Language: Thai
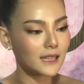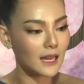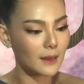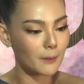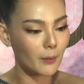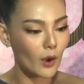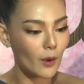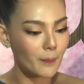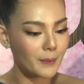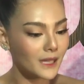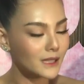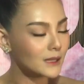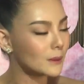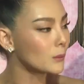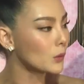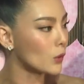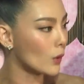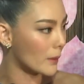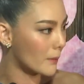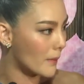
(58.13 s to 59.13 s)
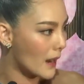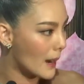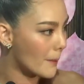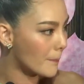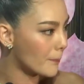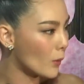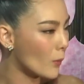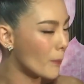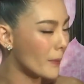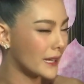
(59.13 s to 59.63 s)
แต่พอพี่ตำรวจมา
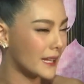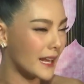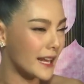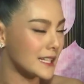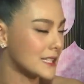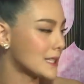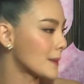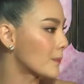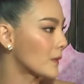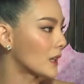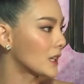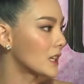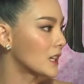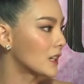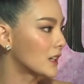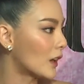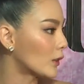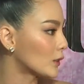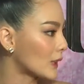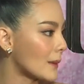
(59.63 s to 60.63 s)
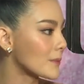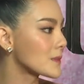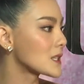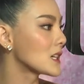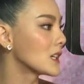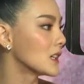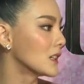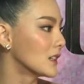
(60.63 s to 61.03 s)
ปุ๊บมันแค่สิบนาทีเขาตามเจอ